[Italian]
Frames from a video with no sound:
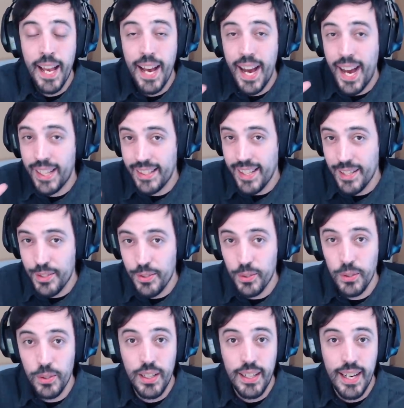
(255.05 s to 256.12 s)

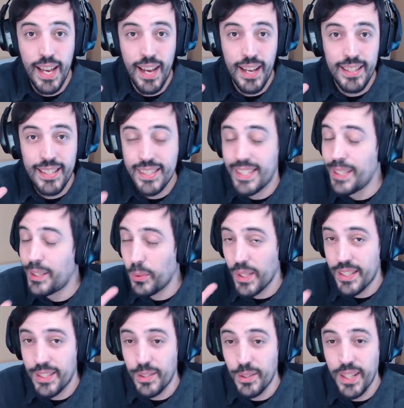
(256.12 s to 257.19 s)
adesso la
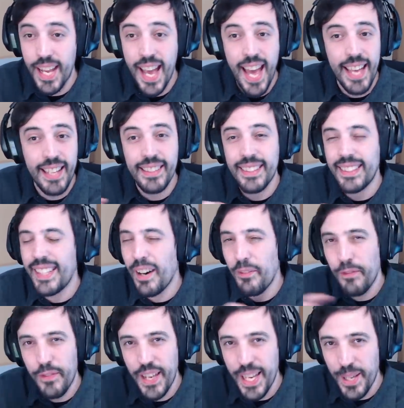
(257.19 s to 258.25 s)
situazione è
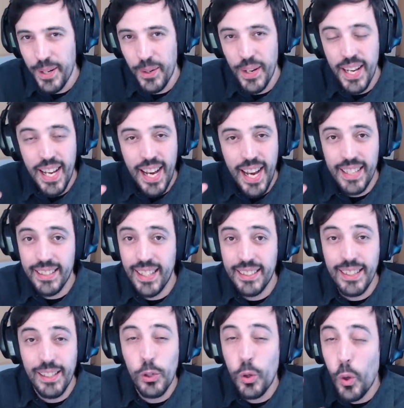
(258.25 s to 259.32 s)
davvero
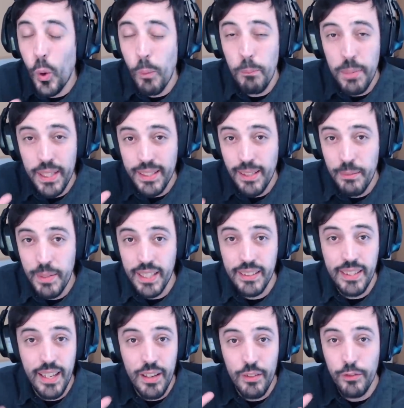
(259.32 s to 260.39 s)
andata
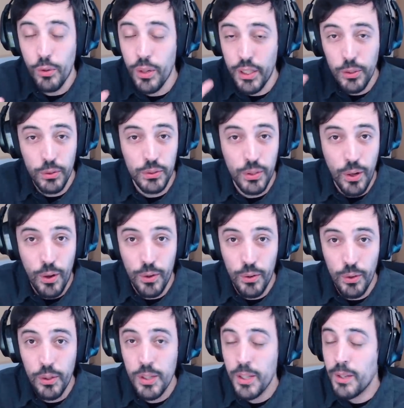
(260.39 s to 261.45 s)
completamente fuori
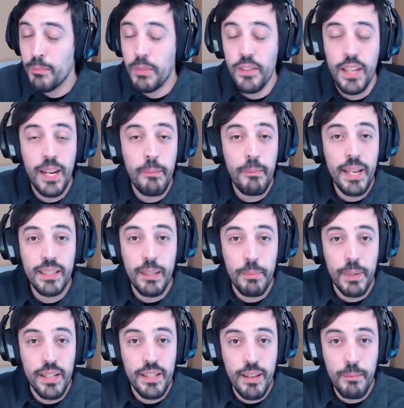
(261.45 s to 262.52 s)
controllo. Mi viene in mente
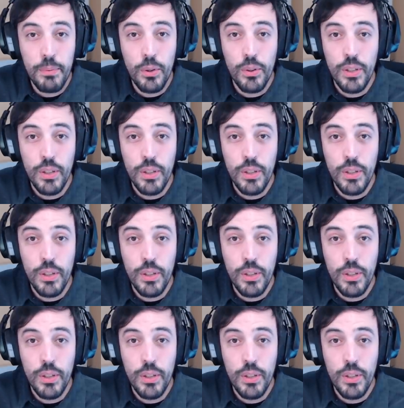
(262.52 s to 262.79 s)
per esempio